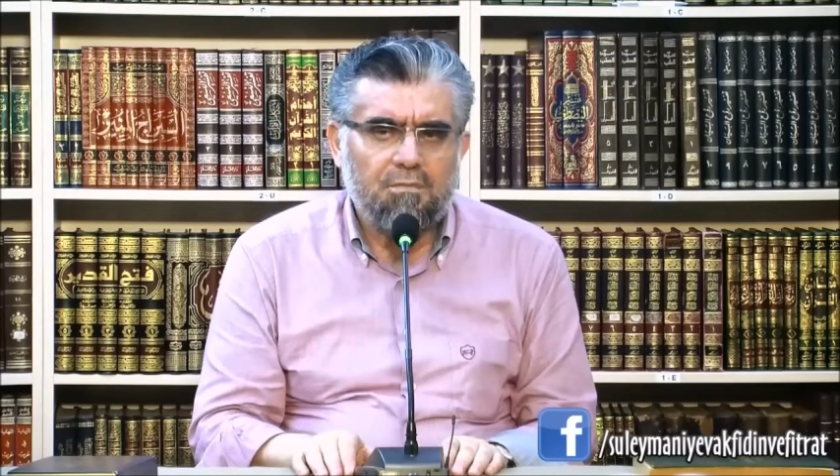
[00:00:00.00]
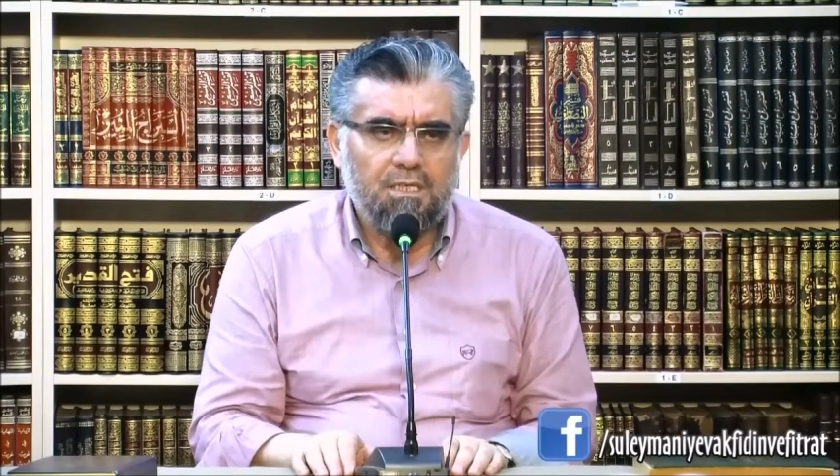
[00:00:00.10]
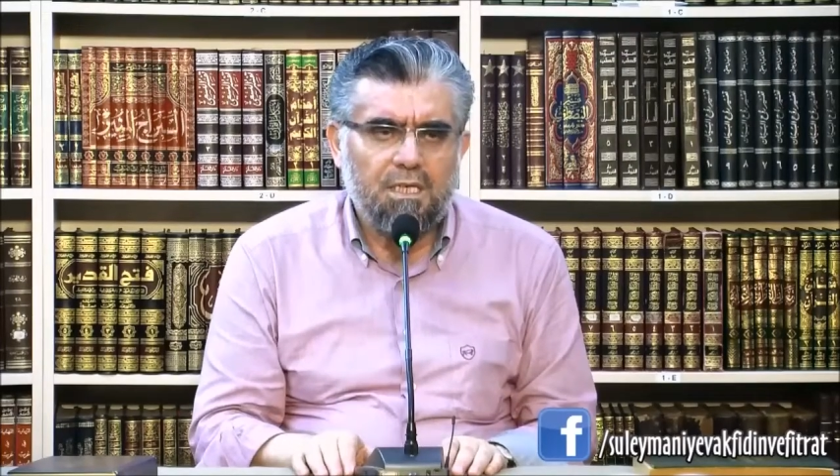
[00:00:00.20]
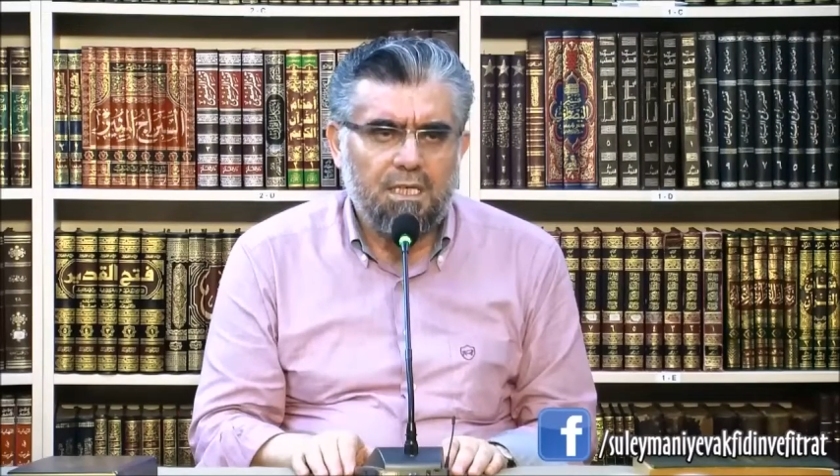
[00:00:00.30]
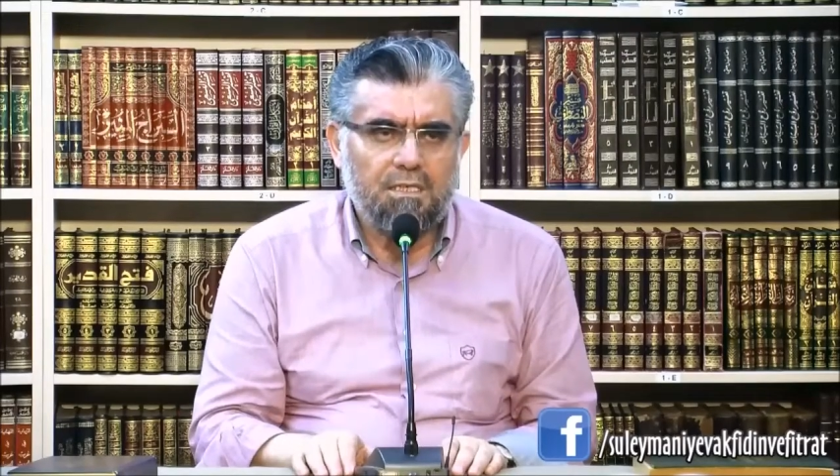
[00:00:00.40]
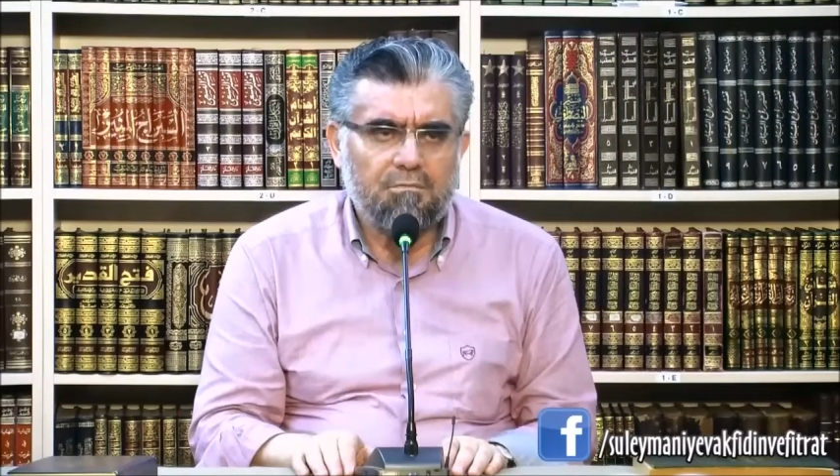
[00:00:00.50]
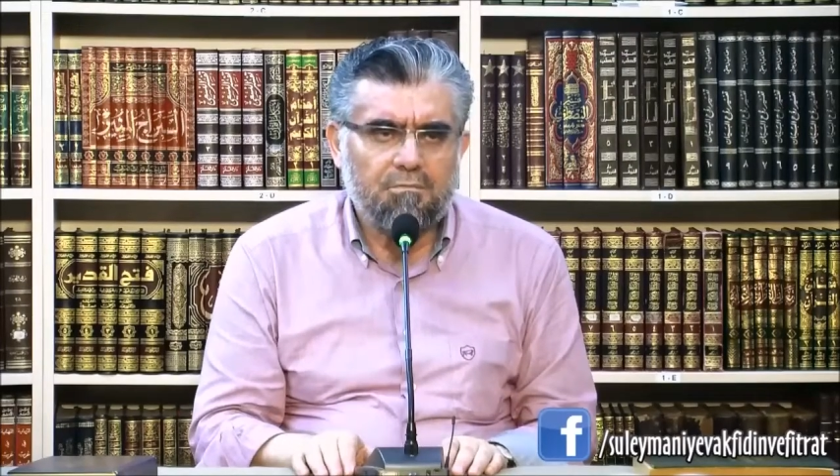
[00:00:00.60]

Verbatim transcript: bir hanım